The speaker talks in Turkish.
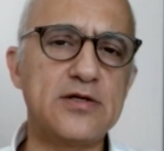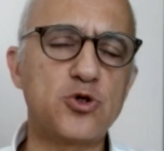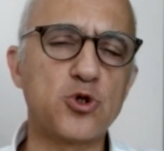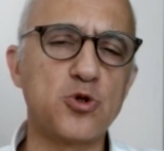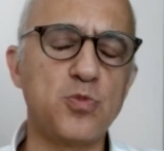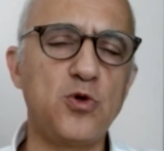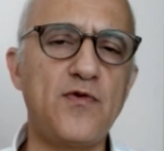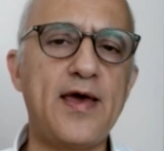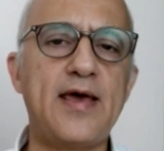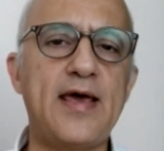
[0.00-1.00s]
çözümünü
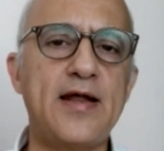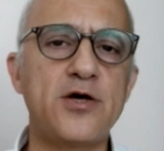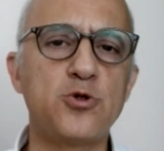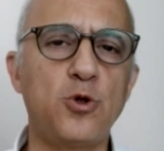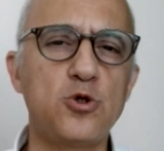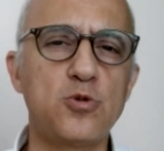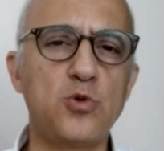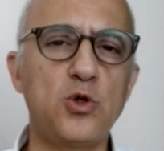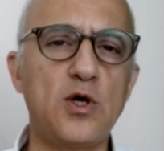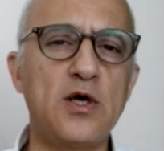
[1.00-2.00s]
ve enerji
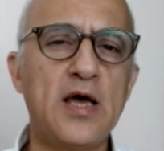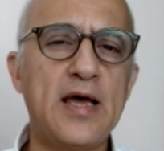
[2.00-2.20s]
dönüşümünü